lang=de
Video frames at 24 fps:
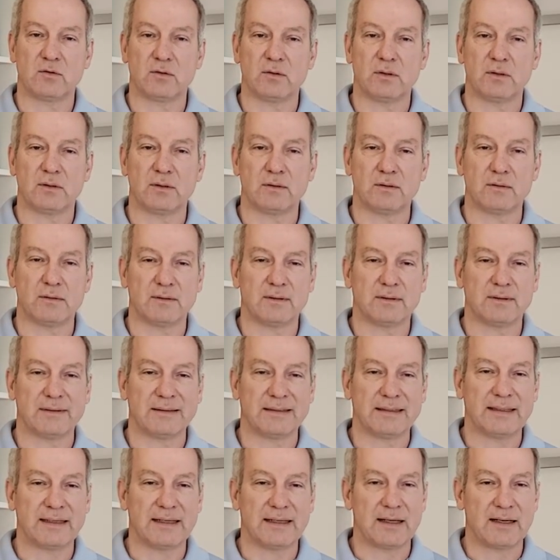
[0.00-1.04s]
Und, und
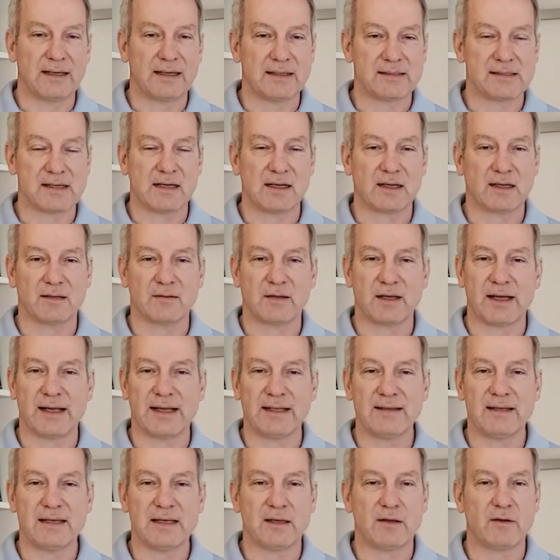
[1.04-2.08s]
er sagt,
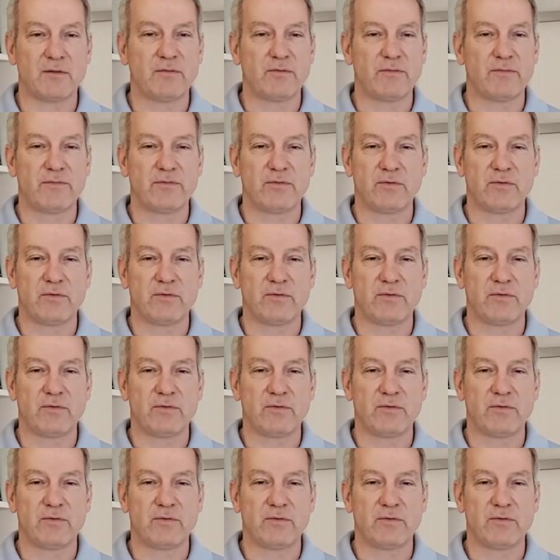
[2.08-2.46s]
hätte ich